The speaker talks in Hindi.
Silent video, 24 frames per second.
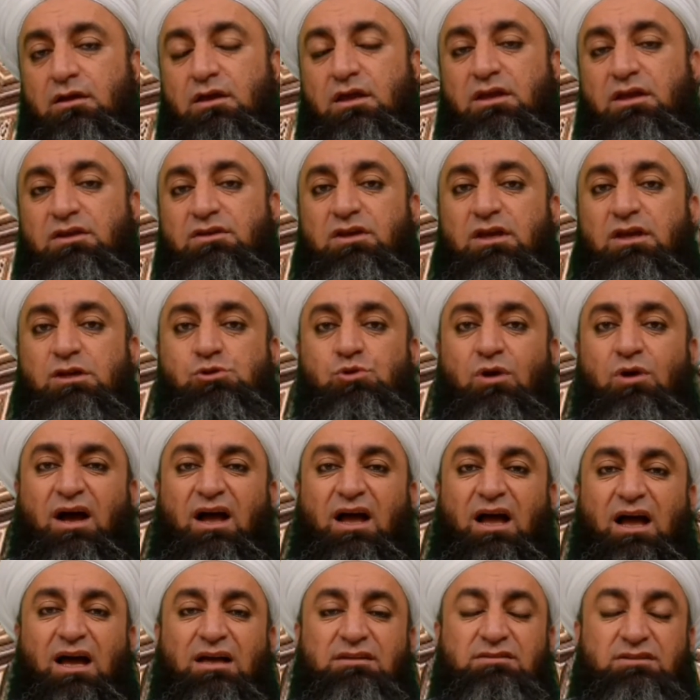कि ये जो
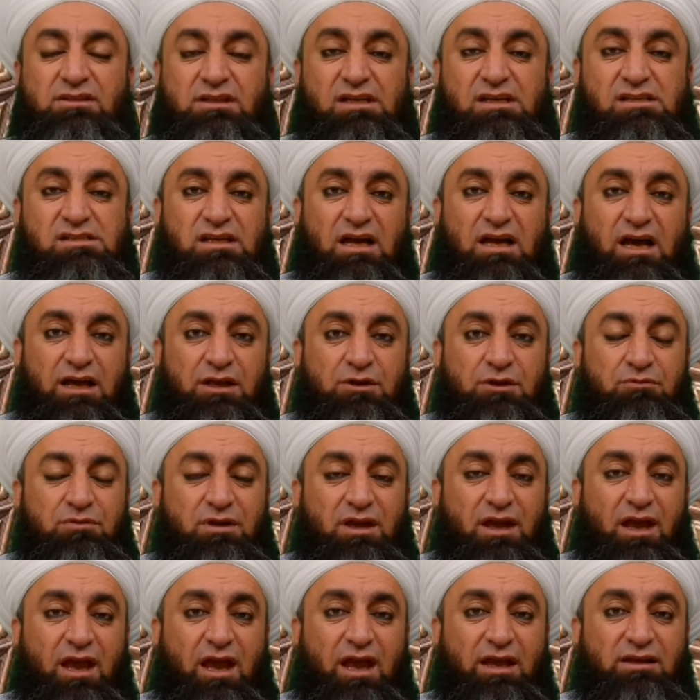अहादीस आई
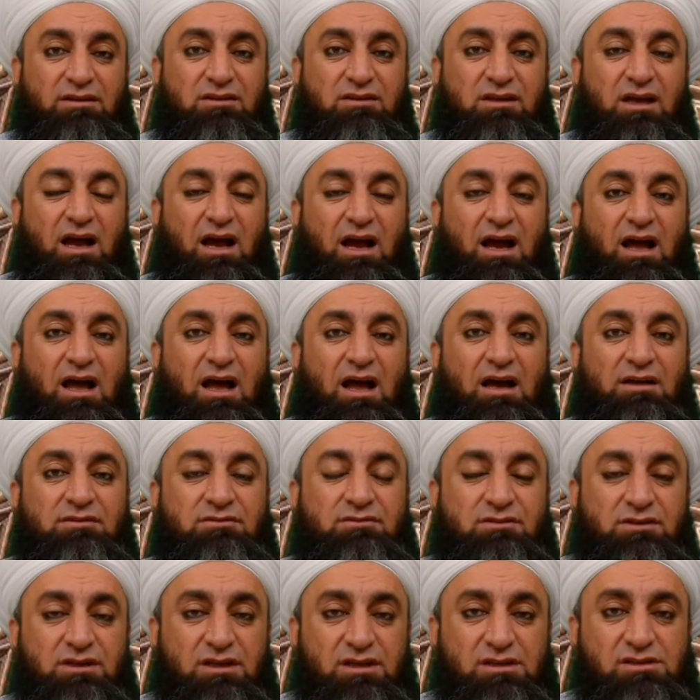हुई हैं ये
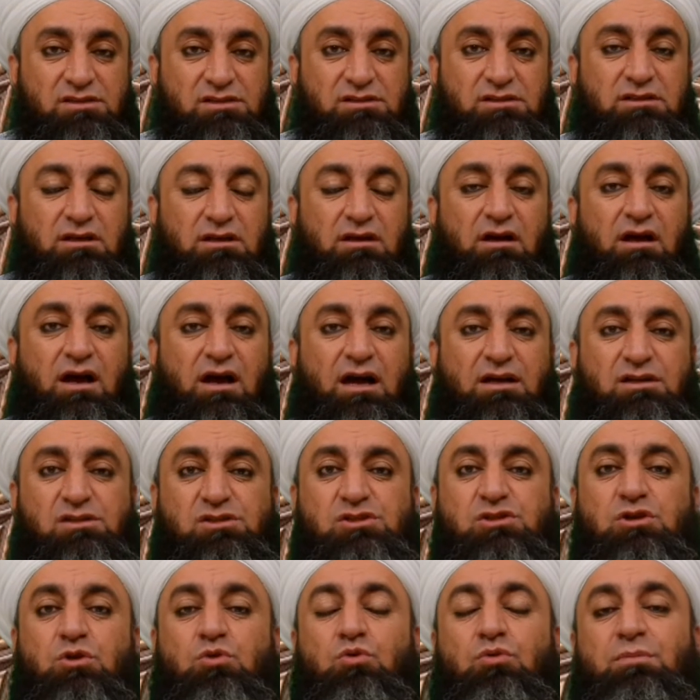अहादीस
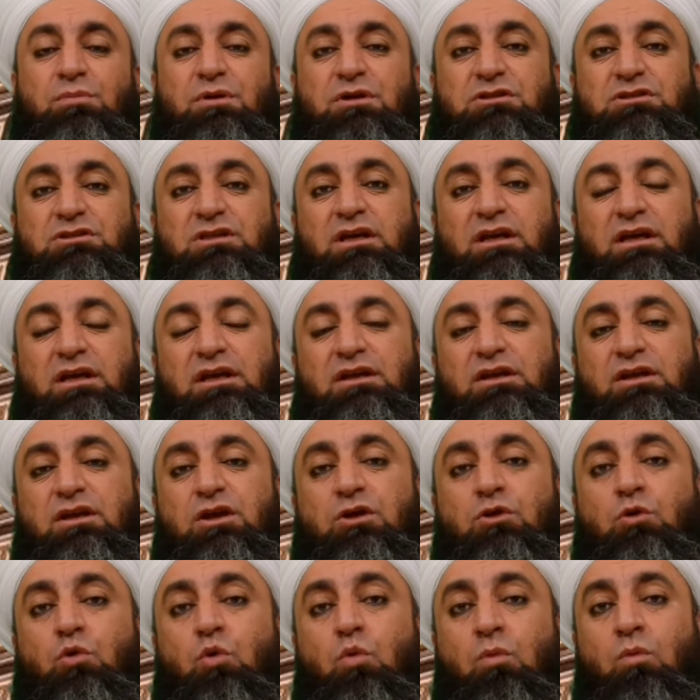अक्सर व बेशतर
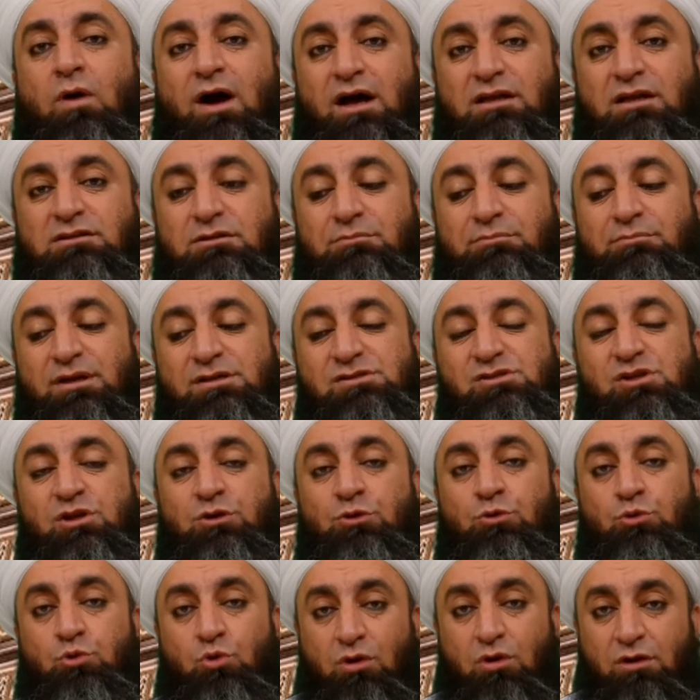इनके रुवात में से
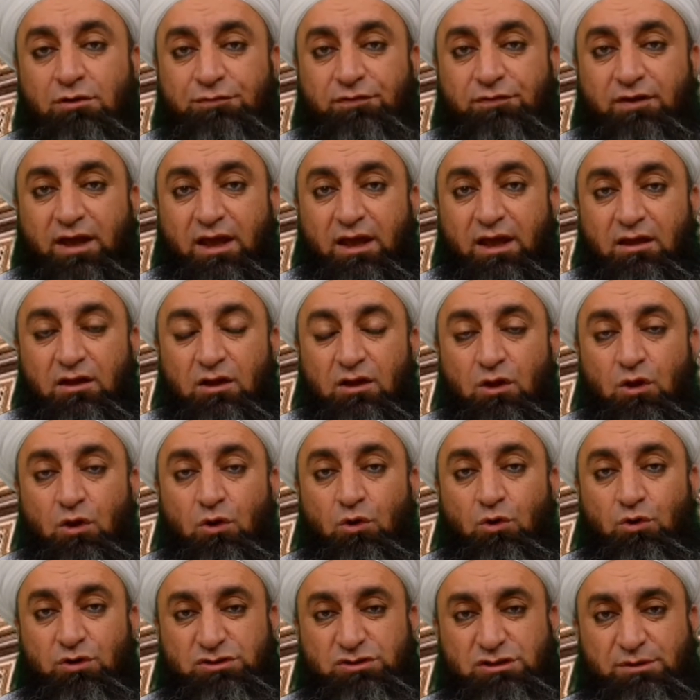दौफ है
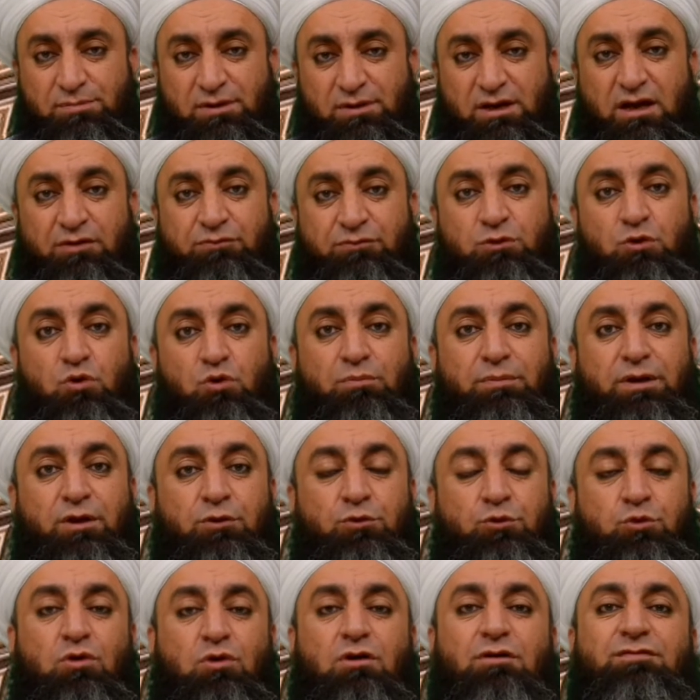और जब रावियों
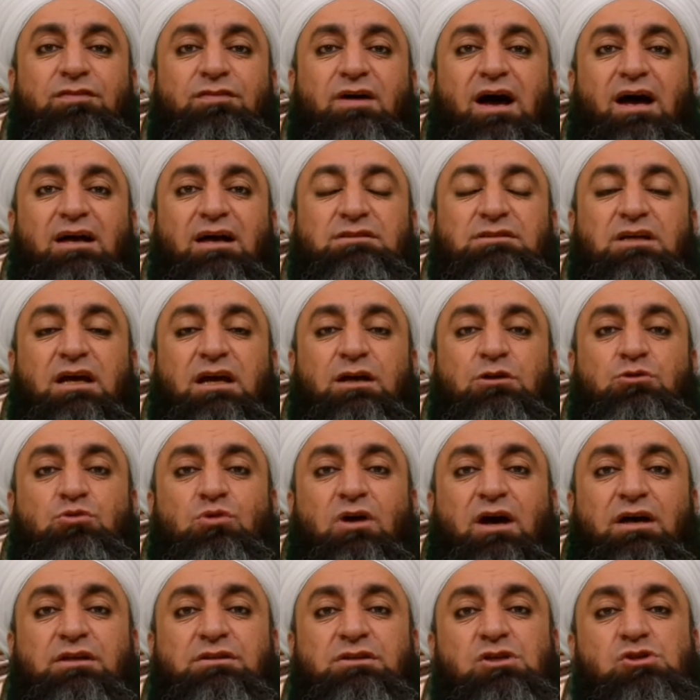में दौफ आ जाए
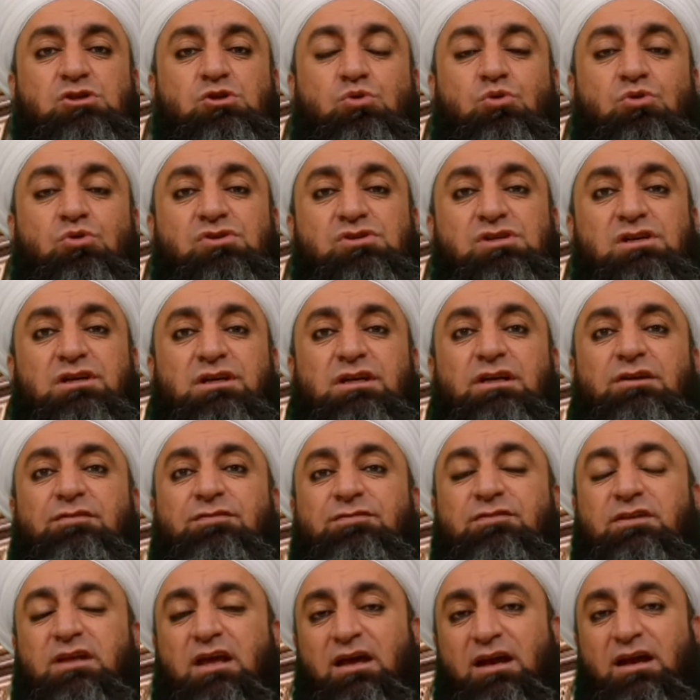तो हदीस को
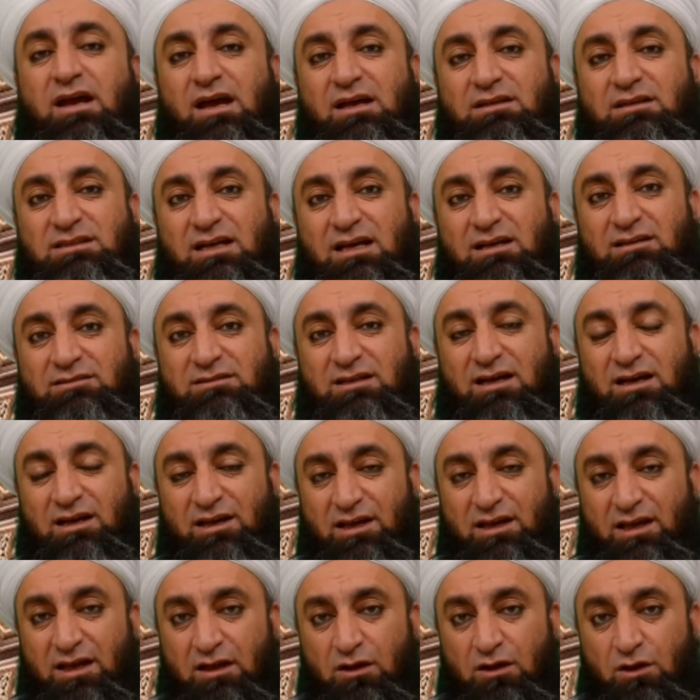ज़यीफ़ ठहराया जाता
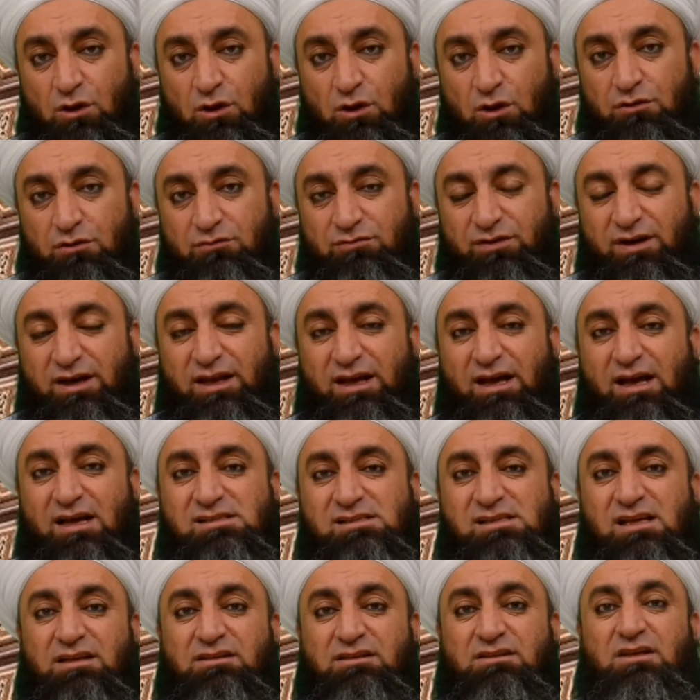है
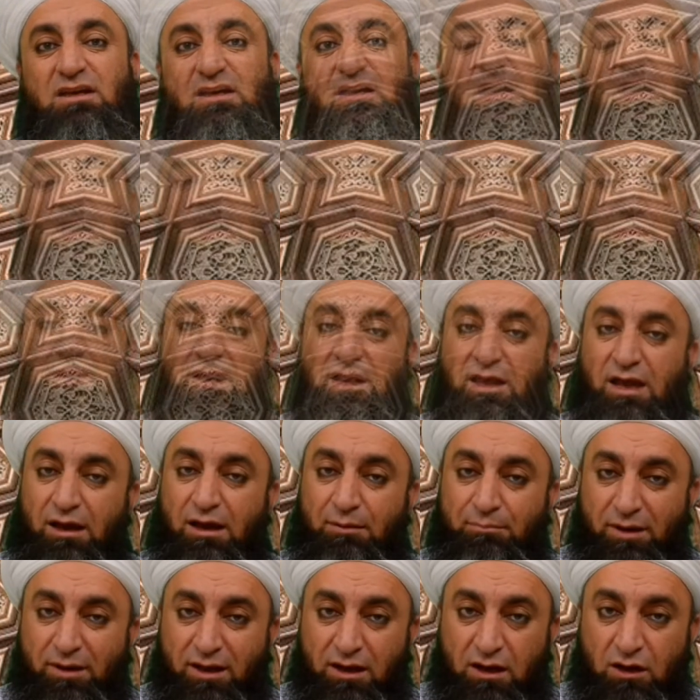फलिहाजा ये काबिल
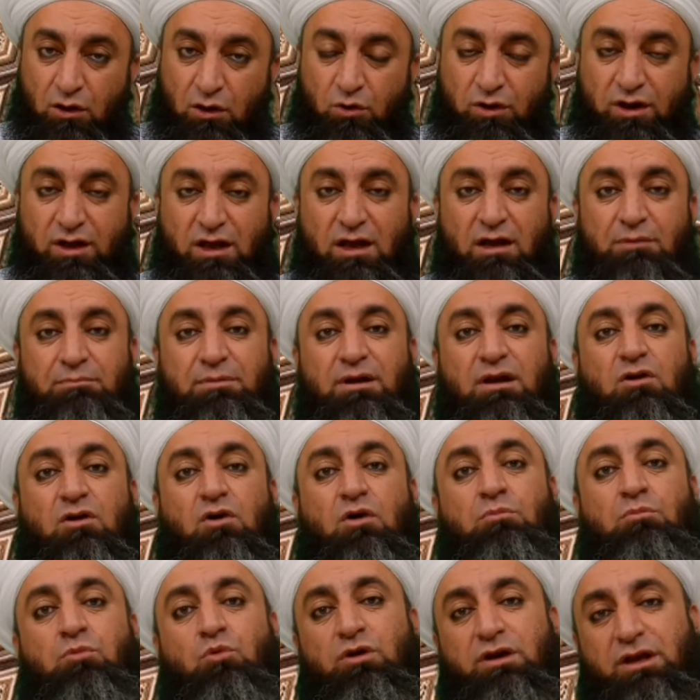अमल और काबिल
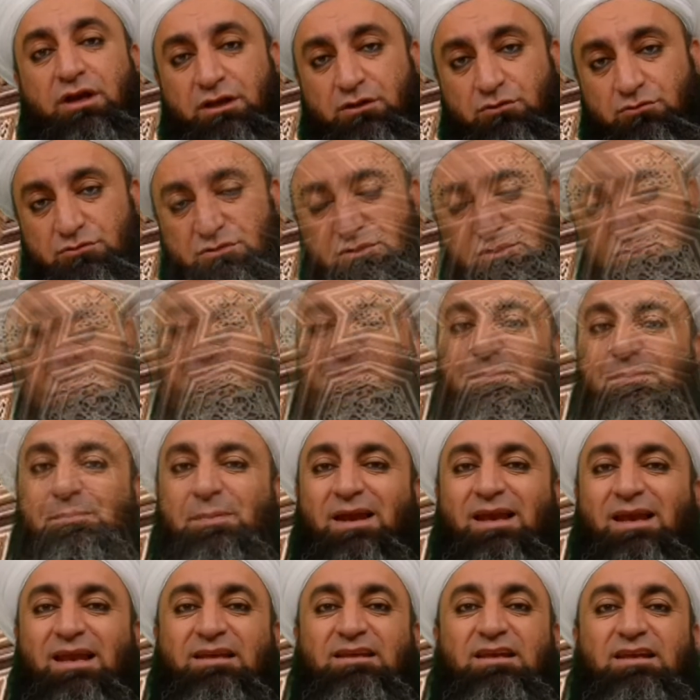कबूल नहीं होती सबसे
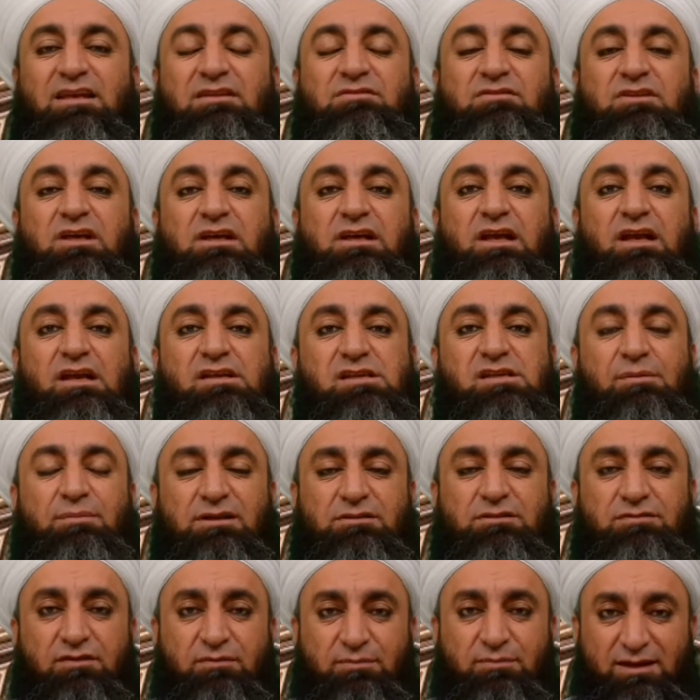पहले ये दलील
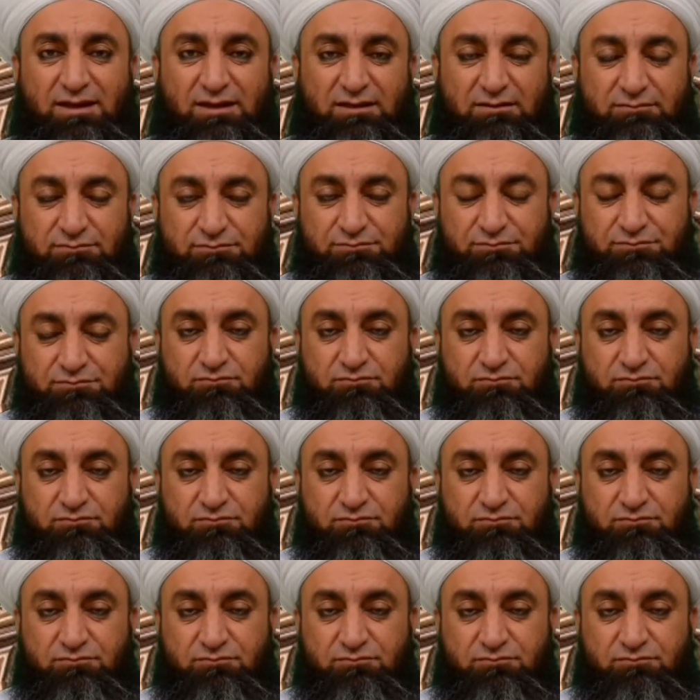समात फरमाए